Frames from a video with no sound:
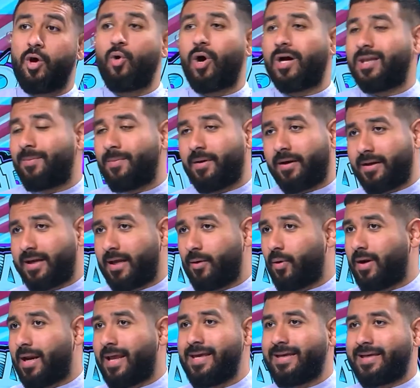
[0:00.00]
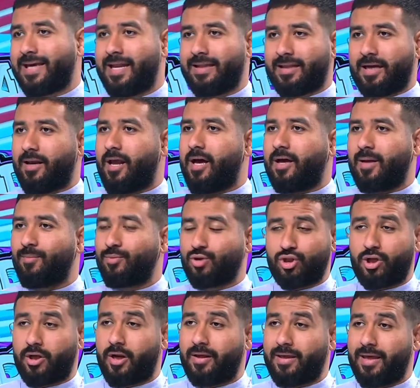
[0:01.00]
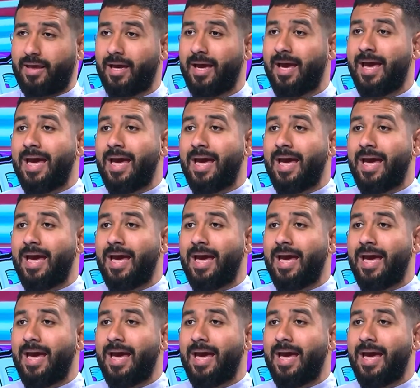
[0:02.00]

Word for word: هو خدم الريال ولا هي كانت علاقه مشتركه